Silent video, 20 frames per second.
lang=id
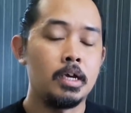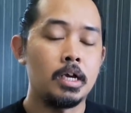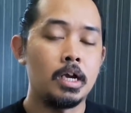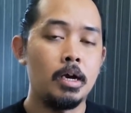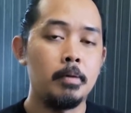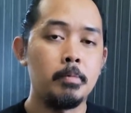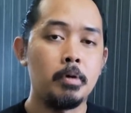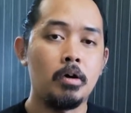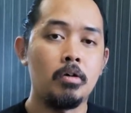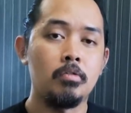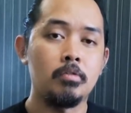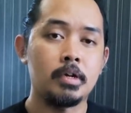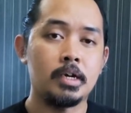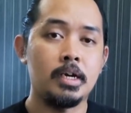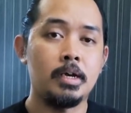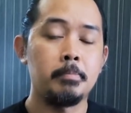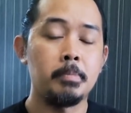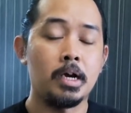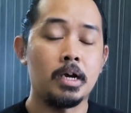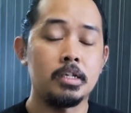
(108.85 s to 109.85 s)
nggak mau
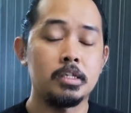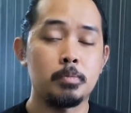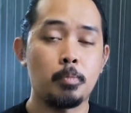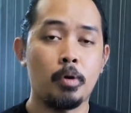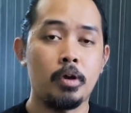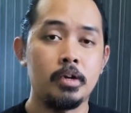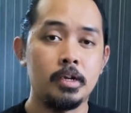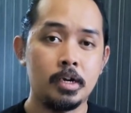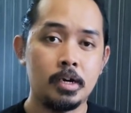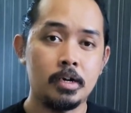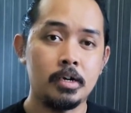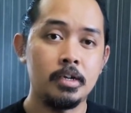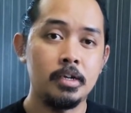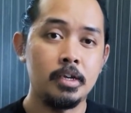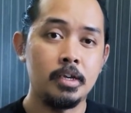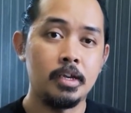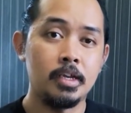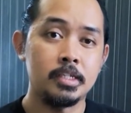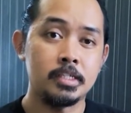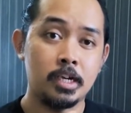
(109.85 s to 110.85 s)
kena banget spoiler
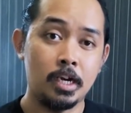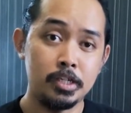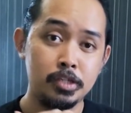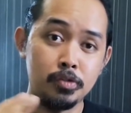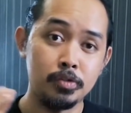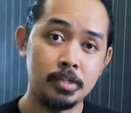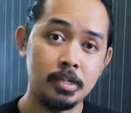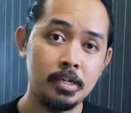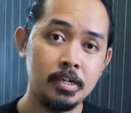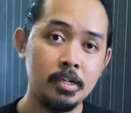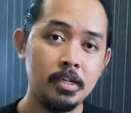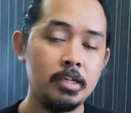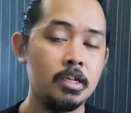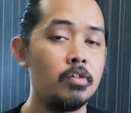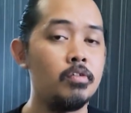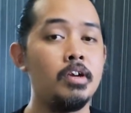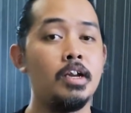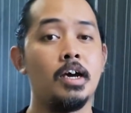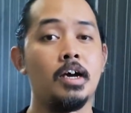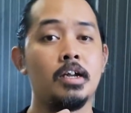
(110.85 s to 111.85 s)
selanjutnya nih ya
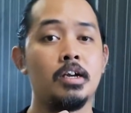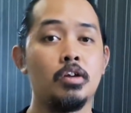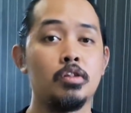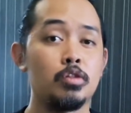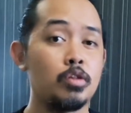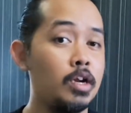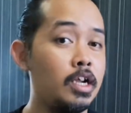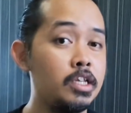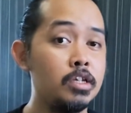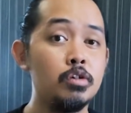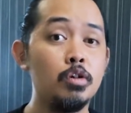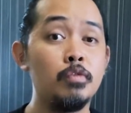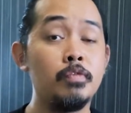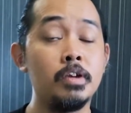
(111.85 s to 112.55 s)
udah nonton aja dulu